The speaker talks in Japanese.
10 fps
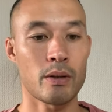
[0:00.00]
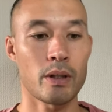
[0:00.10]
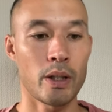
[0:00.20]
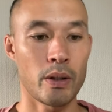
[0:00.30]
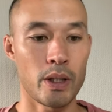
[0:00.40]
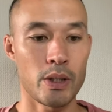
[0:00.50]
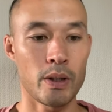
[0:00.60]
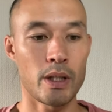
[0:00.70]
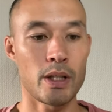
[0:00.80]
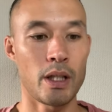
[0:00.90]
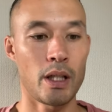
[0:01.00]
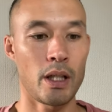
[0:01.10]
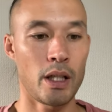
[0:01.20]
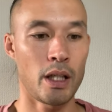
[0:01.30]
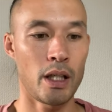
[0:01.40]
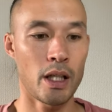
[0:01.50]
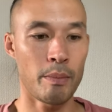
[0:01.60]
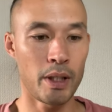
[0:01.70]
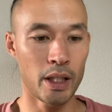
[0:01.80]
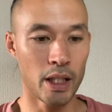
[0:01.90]
今回の記事はですね、えー、
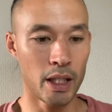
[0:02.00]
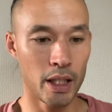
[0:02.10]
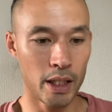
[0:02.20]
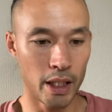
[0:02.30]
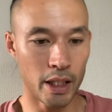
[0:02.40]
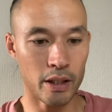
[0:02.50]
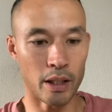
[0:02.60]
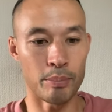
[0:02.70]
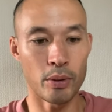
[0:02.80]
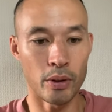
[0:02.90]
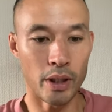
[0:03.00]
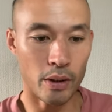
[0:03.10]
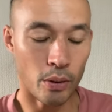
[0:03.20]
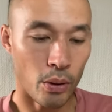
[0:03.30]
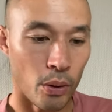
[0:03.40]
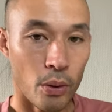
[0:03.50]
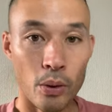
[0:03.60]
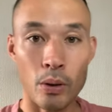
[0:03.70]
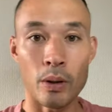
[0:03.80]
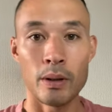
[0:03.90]
アメリカ大学からプロになる方
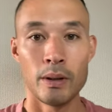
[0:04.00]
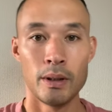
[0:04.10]
法、